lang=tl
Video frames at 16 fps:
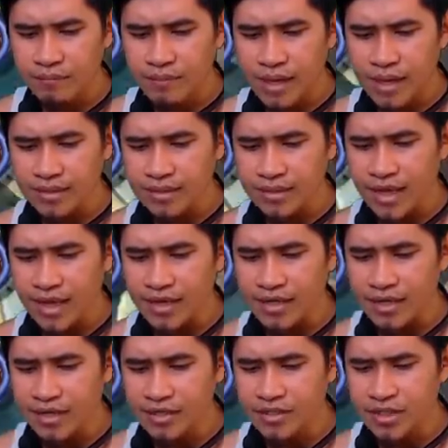Patay,
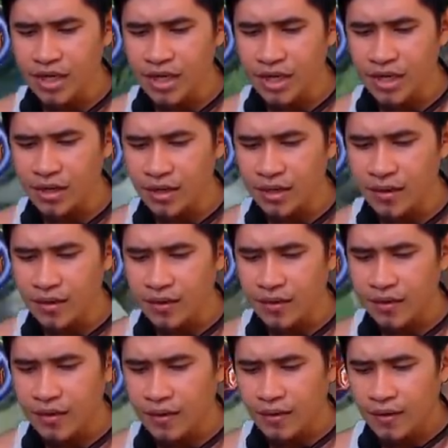Gringer.
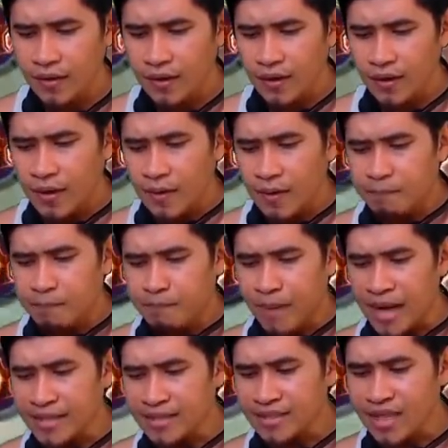
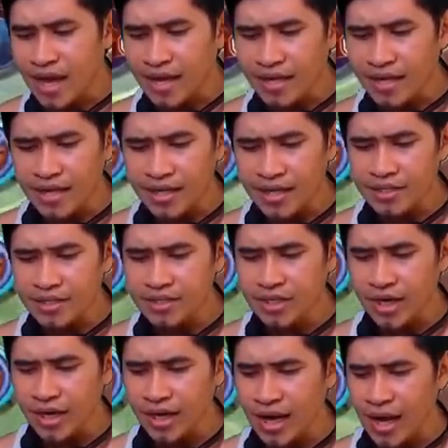Patay,
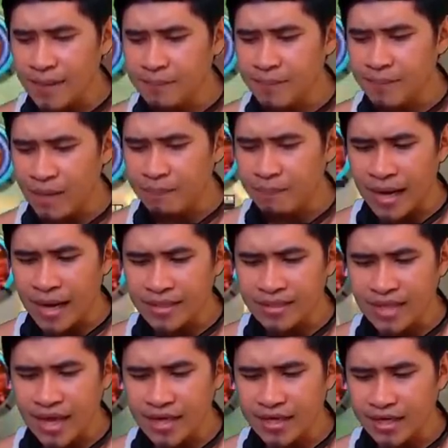Gringer. Ambal,
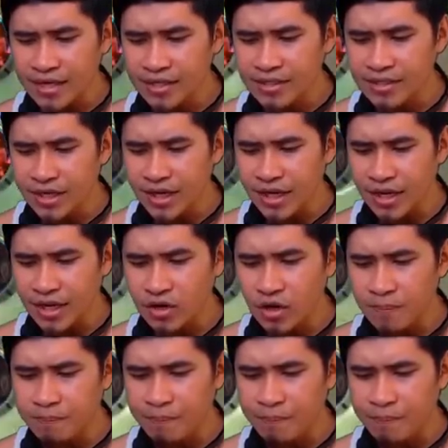patay, Gringer, eh, no?